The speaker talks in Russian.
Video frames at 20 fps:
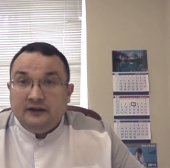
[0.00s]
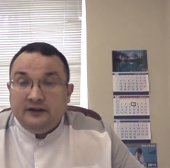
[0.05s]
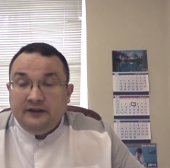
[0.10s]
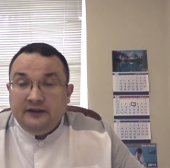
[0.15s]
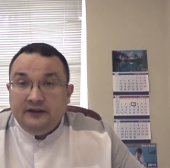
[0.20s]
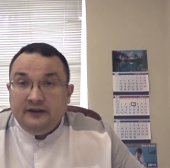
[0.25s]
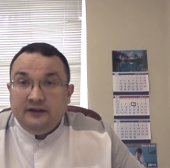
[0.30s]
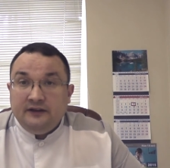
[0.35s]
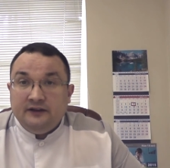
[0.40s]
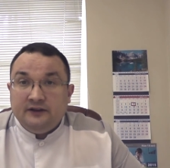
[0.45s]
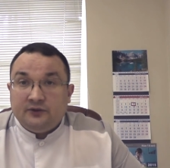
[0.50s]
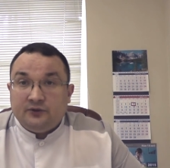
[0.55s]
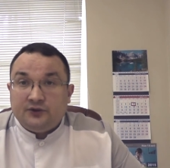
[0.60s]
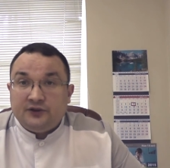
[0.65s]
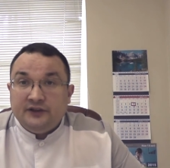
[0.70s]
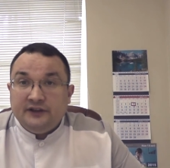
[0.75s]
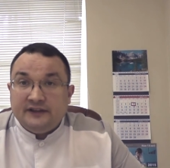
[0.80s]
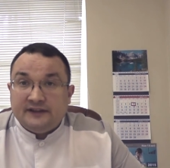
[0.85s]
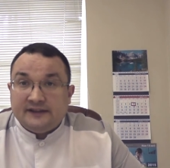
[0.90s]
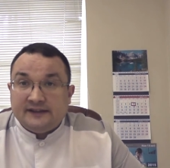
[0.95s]
и
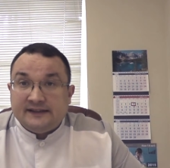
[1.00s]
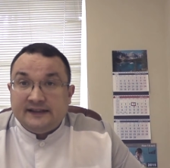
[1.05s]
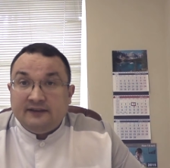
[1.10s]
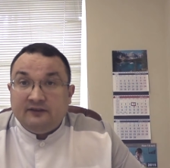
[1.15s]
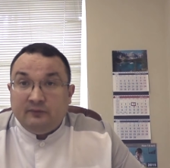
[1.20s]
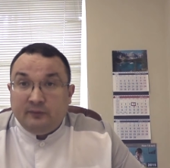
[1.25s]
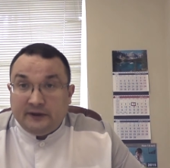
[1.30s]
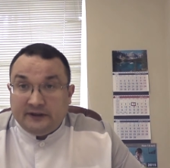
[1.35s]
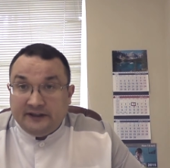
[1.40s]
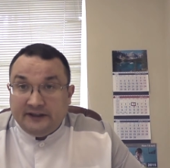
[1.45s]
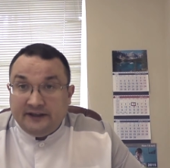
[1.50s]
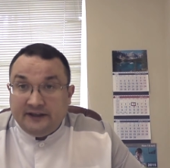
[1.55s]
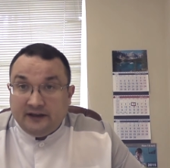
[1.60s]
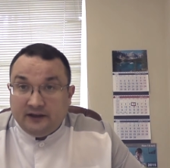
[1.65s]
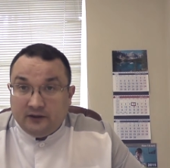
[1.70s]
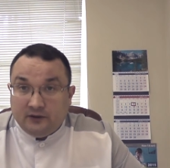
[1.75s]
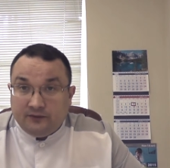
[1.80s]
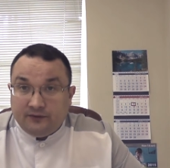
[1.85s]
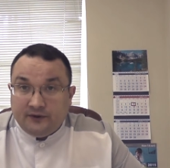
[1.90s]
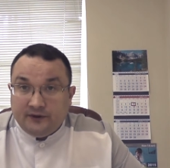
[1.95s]
нарушении состава бактерий
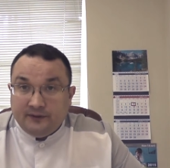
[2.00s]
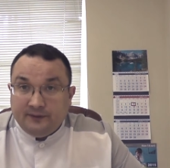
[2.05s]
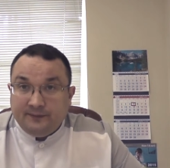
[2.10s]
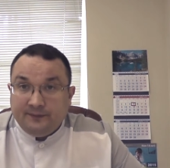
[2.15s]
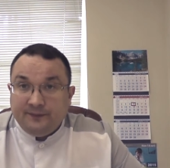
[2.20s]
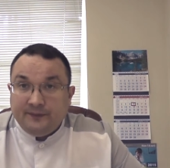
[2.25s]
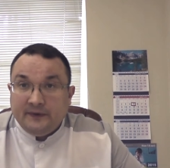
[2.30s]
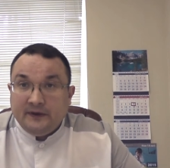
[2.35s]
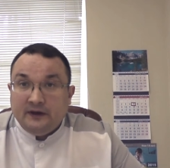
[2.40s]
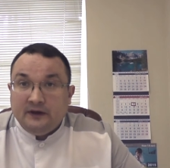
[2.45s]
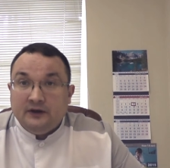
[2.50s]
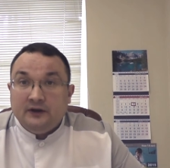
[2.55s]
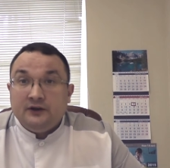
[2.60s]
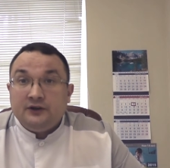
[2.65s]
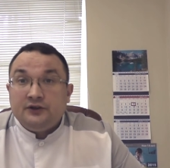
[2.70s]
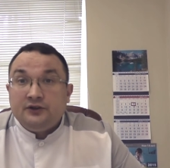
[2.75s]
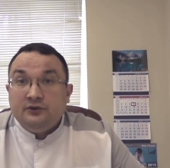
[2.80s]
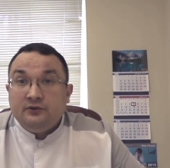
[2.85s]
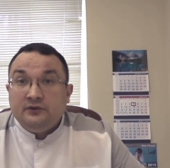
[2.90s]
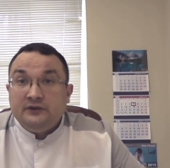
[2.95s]
головки.
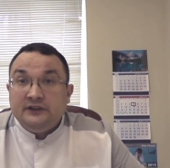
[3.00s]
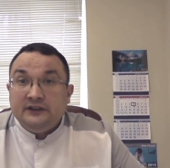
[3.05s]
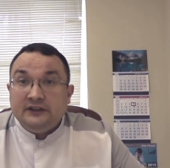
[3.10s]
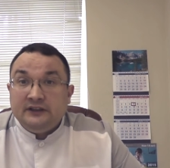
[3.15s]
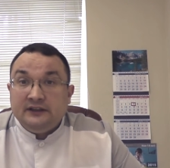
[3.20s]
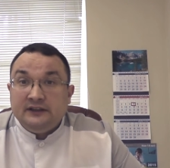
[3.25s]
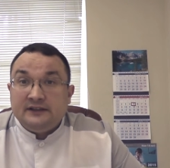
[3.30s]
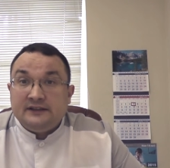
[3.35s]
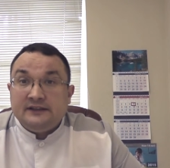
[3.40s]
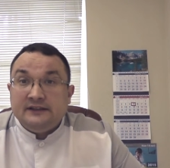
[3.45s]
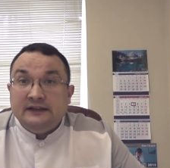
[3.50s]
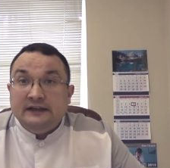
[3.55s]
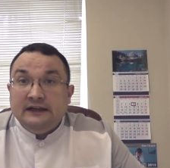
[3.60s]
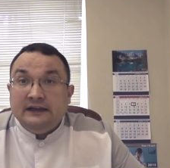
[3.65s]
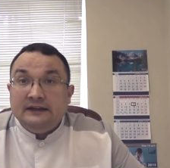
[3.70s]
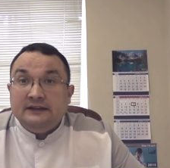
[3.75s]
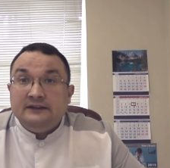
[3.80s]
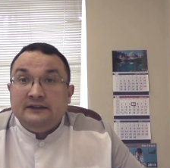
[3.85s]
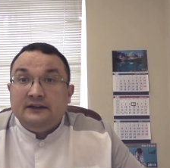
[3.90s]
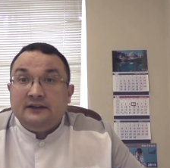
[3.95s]
Что делается
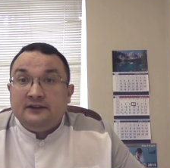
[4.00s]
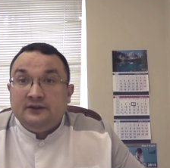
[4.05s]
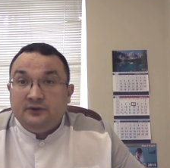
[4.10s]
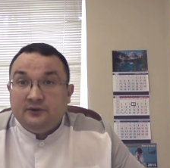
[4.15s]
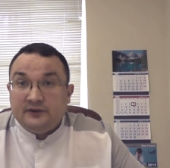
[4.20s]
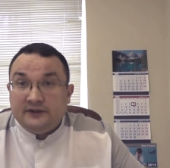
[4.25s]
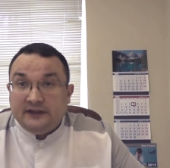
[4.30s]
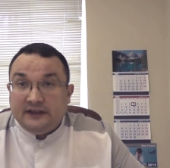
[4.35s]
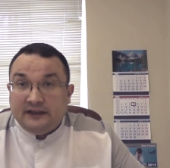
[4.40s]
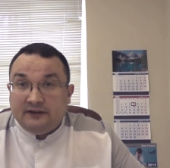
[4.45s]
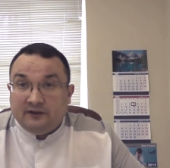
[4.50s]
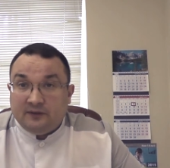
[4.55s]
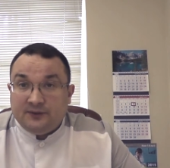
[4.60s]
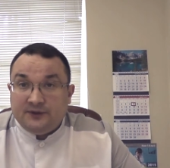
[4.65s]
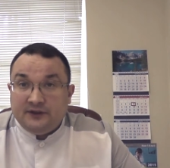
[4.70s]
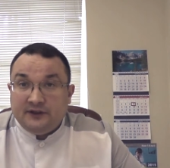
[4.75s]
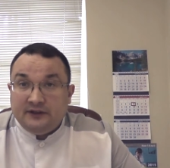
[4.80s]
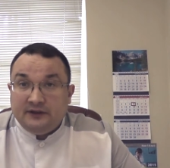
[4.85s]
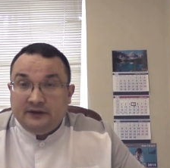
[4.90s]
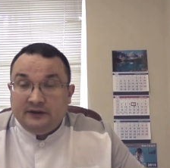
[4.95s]
для диагностики
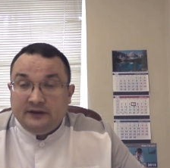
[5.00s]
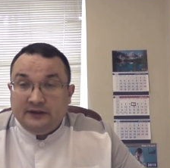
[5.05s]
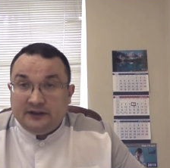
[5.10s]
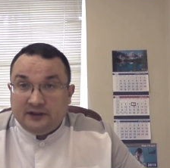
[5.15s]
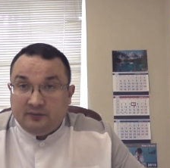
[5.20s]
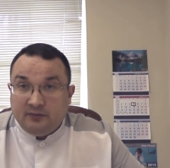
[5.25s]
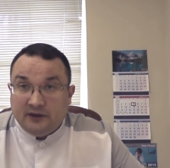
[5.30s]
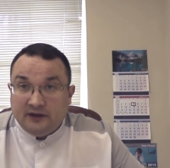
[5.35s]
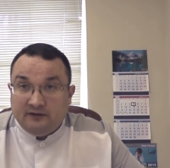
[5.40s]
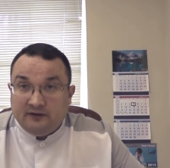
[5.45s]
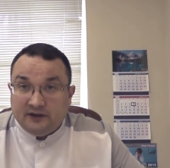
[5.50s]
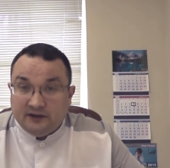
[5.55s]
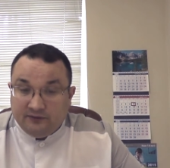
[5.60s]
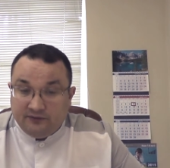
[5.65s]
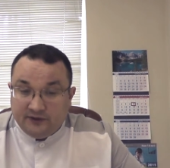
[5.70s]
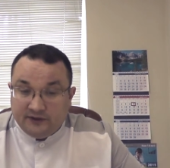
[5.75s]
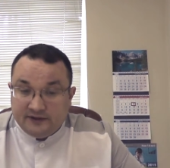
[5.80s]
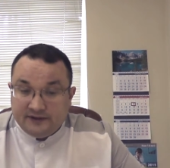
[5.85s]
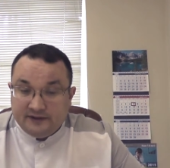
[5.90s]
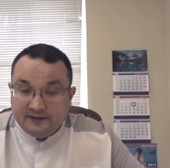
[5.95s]
вообще этих половых
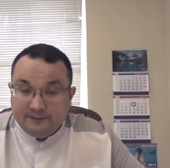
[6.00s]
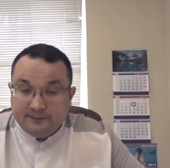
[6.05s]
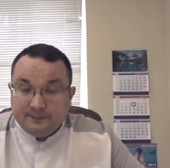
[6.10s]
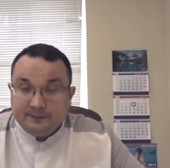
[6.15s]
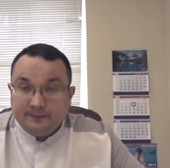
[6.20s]
инфекций?